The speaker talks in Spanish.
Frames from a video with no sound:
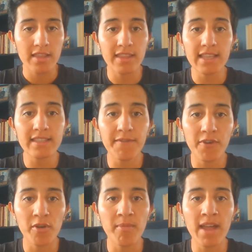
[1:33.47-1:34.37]
De esta
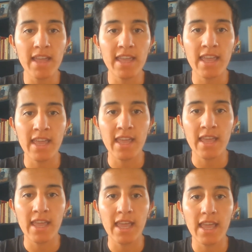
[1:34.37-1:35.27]
forma,
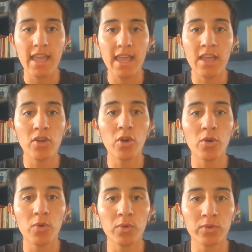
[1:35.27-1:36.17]
eh, en
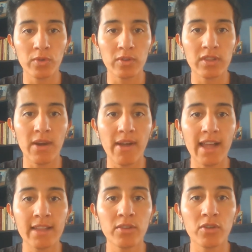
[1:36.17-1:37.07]
conjunto,
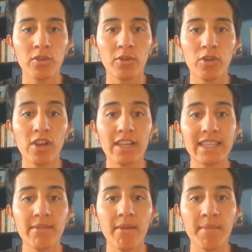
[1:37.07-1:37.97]
trabajando
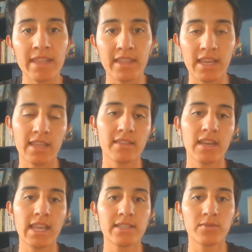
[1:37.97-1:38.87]
colectivamente
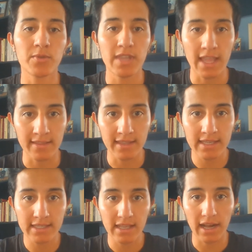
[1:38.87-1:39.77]
entre
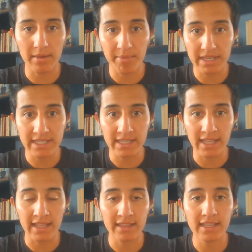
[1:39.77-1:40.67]
estudiantes,
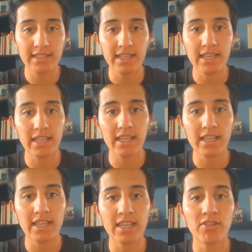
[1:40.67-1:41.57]
representantes
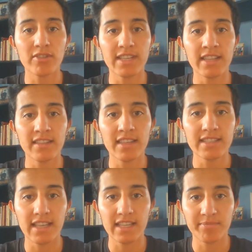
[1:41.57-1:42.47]
y
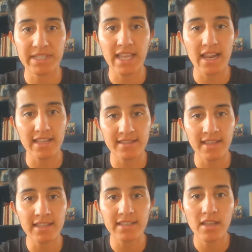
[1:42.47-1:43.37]
docentes
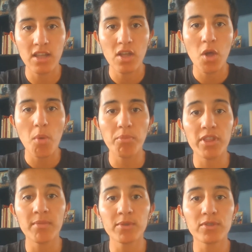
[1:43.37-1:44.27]
especialistas,
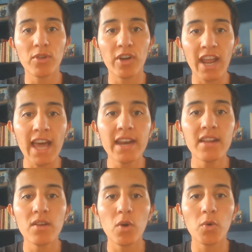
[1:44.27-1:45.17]
podemos
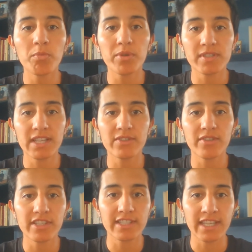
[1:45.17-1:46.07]
lograr un
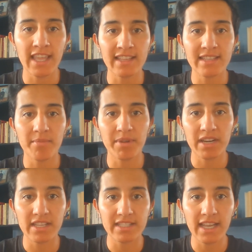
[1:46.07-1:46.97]
proceso de
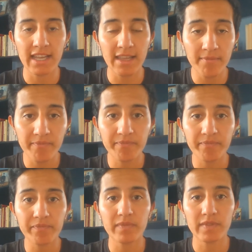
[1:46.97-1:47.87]
enseñanza-aprendizaje
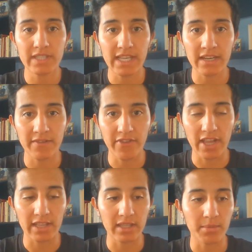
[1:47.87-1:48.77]

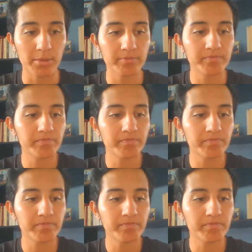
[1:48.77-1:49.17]
significativo.